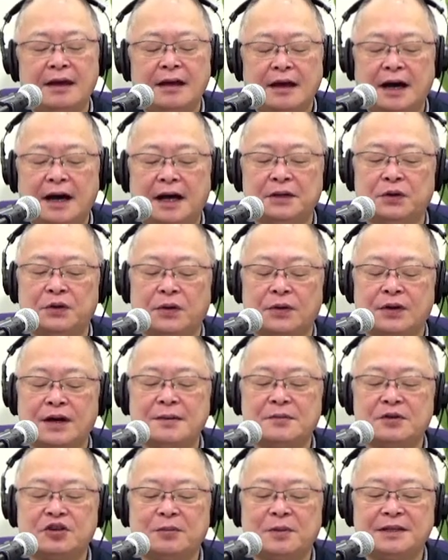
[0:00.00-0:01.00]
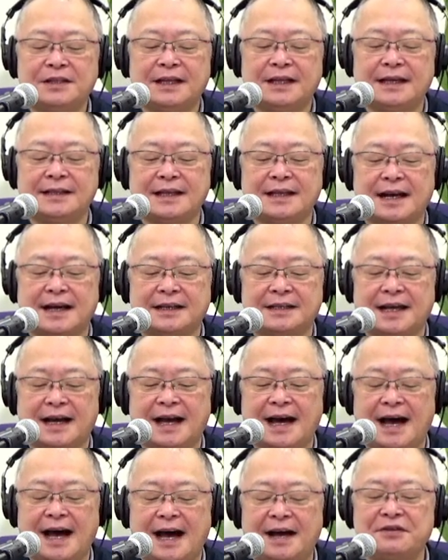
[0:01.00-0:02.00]
お買い求めいただいた方
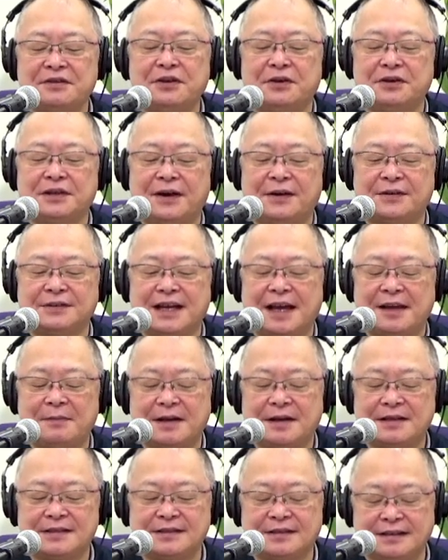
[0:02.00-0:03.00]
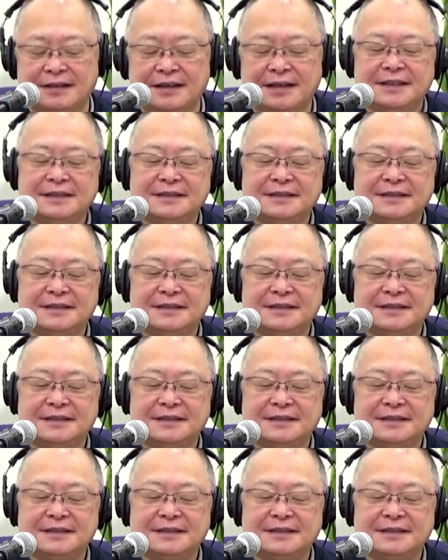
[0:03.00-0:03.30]
があるようでございます。